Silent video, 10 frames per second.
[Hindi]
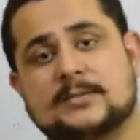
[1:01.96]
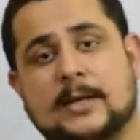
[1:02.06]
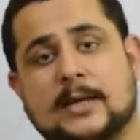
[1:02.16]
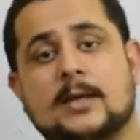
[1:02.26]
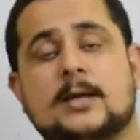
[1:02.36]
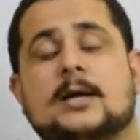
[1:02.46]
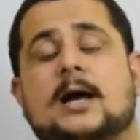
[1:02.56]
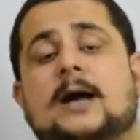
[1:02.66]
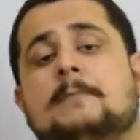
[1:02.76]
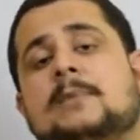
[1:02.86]
में
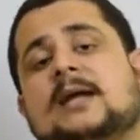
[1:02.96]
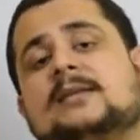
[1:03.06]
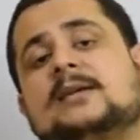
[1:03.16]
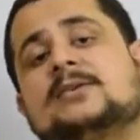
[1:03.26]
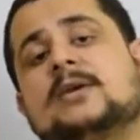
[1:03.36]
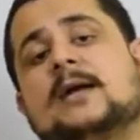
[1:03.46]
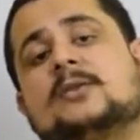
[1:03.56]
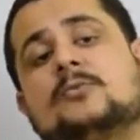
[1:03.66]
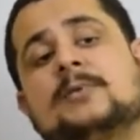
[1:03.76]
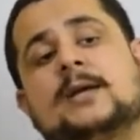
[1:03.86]
अब बात की जाए
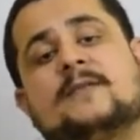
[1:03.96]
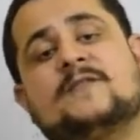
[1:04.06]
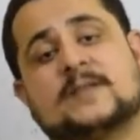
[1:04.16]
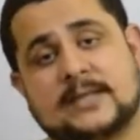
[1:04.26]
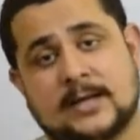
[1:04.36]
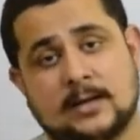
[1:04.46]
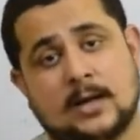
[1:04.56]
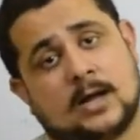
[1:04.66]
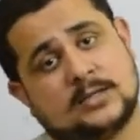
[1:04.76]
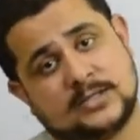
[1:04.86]
तो भैया फिजिकल
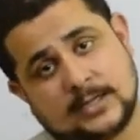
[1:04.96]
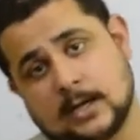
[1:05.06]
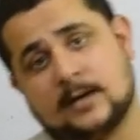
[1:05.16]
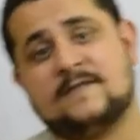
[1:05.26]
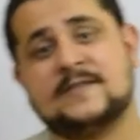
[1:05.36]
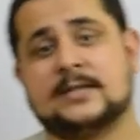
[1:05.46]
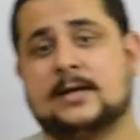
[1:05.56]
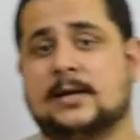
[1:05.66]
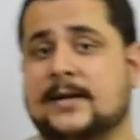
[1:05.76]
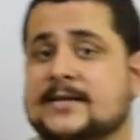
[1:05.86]
हाँ जी हाँ
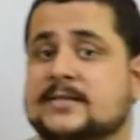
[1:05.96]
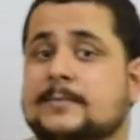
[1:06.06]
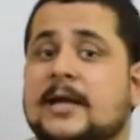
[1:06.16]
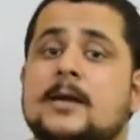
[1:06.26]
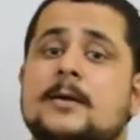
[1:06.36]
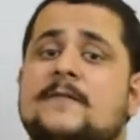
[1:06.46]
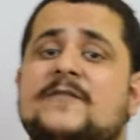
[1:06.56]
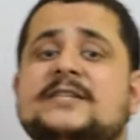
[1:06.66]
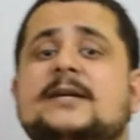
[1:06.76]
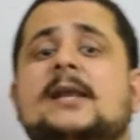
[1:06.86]
फिजिकल है इसमें
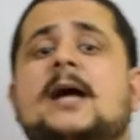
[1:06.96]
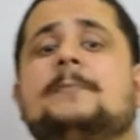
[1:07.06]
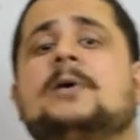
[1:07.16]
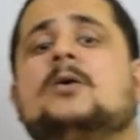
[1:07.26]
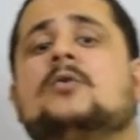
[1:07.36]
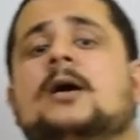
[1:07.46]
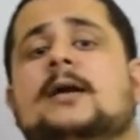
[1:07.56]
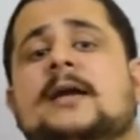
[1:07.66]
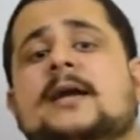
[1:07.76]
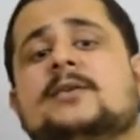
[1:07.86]
फिजिकल आपका होगा
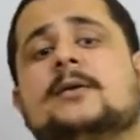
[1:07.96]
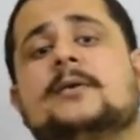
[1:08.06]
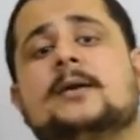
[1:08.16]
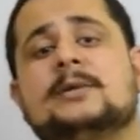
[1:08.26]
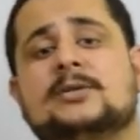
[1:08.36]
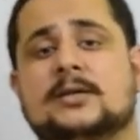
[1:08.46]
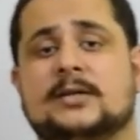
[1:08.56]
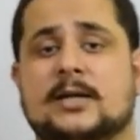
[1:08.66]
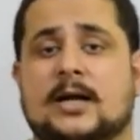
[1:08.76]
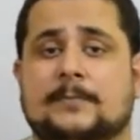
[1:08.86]
800 मीटर
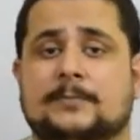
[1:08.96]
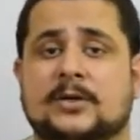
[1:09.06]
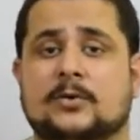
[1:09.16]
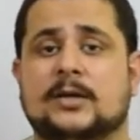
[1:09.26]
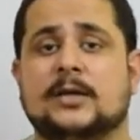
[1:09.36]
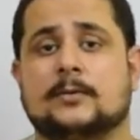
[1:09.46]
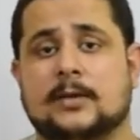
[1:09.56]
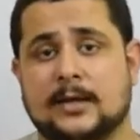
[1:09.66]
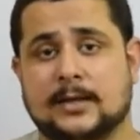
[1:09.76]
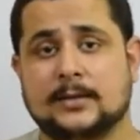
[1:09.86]
की आपकी होगी
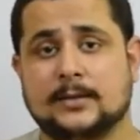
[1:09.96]
रनिंग